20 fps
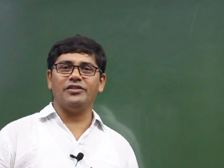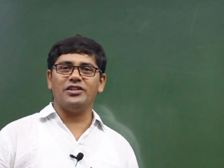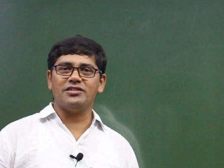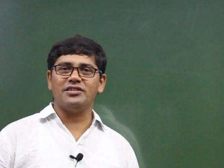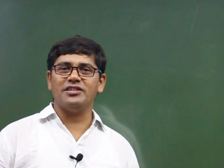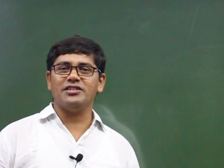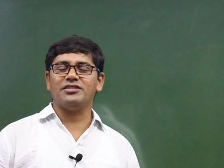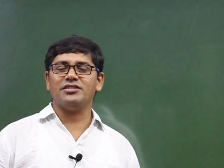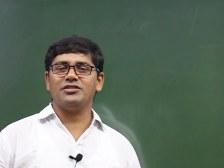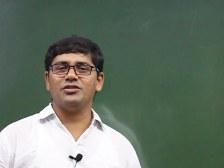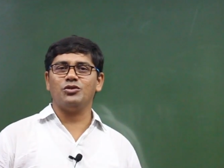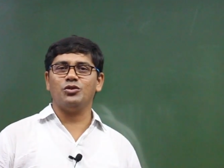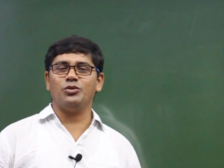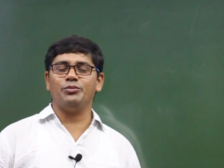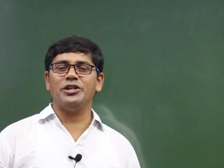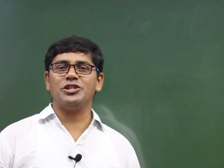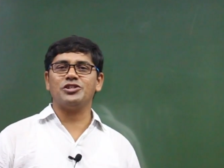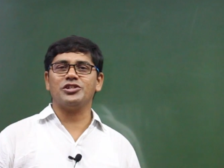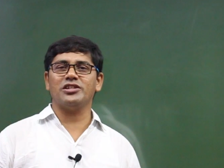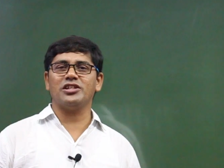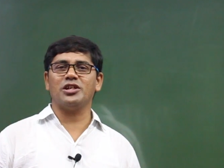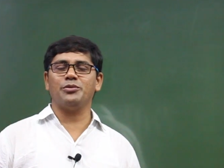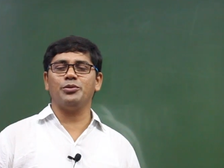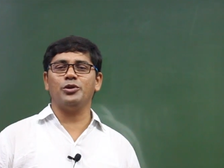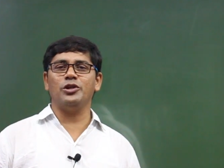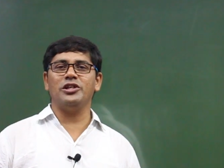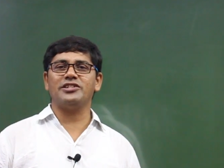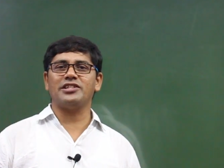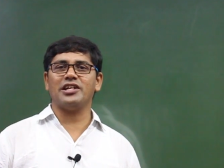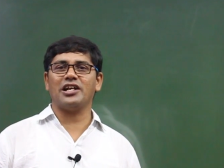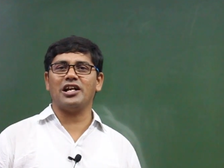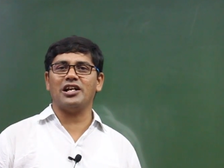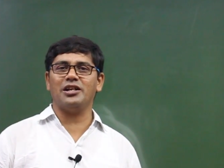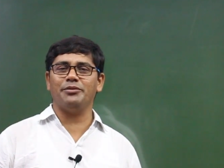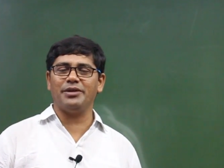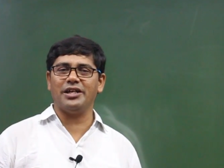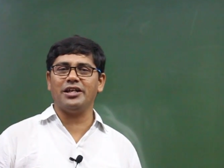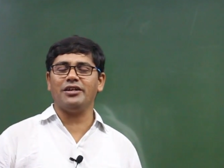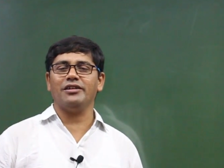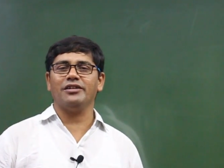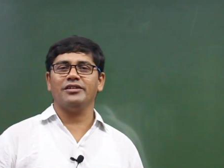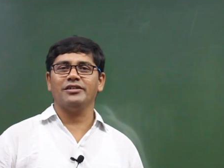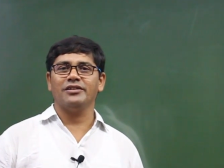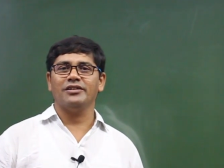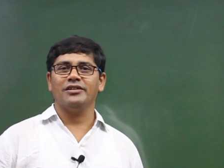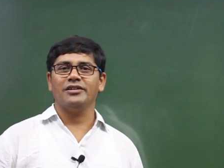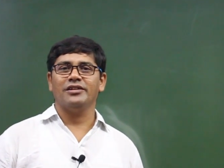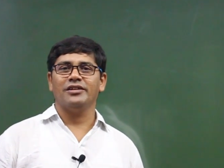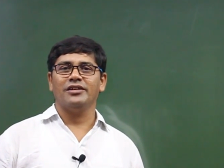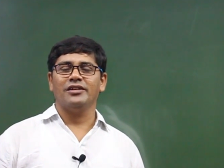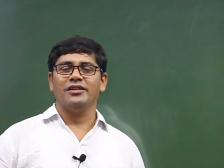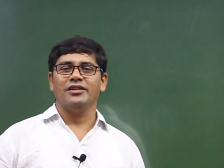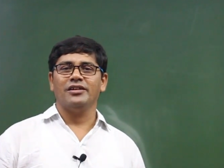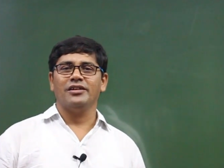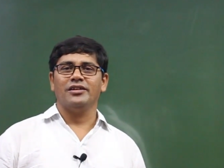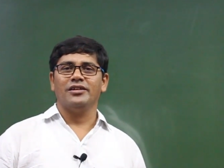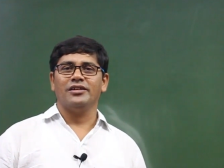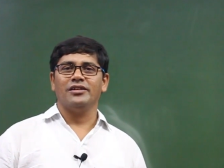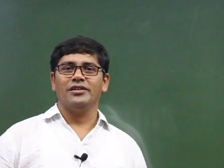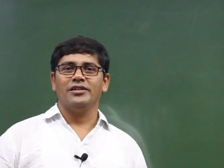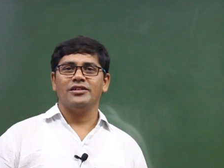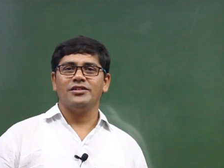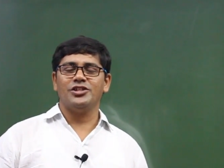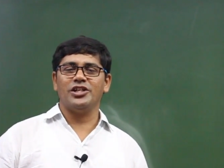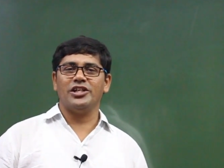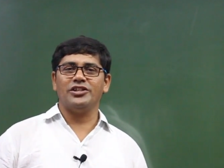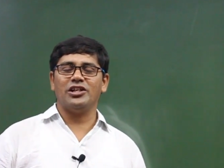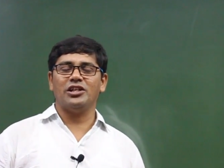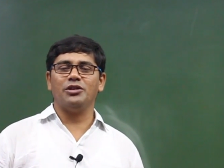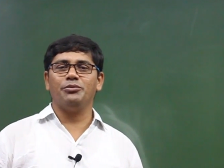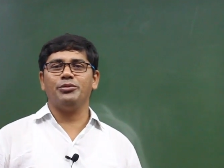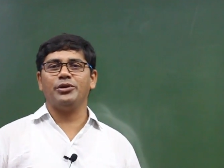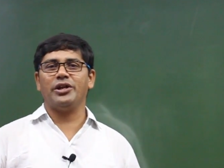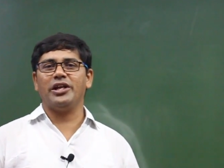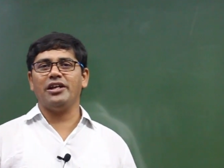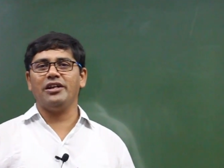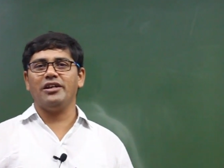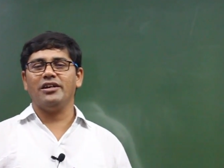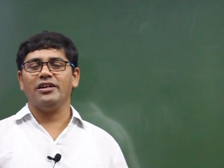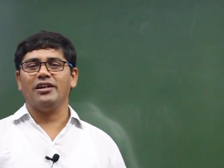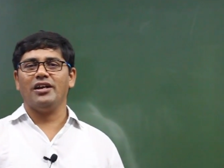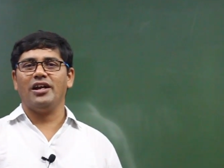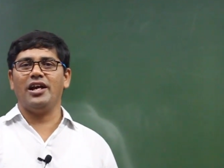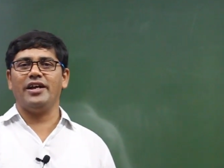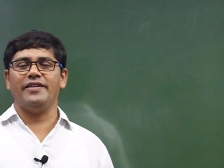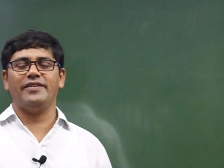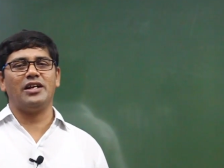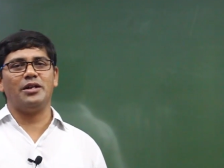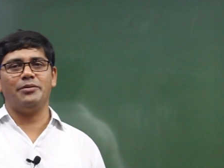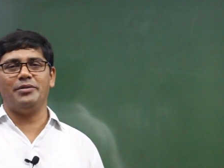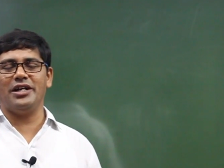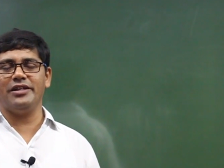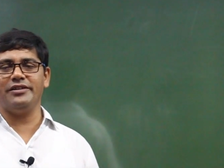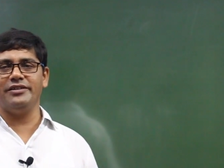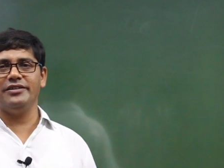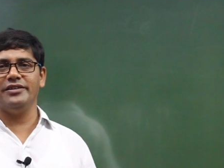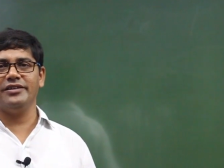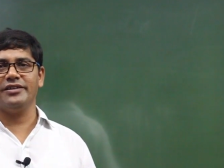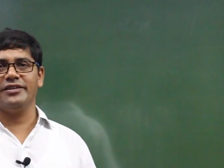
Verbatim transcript: దిస్ ఈస్ ఉమేష్ చంద్ర పోలీస్ అకాడమీ చైతన్యపురి హైదరాబాద్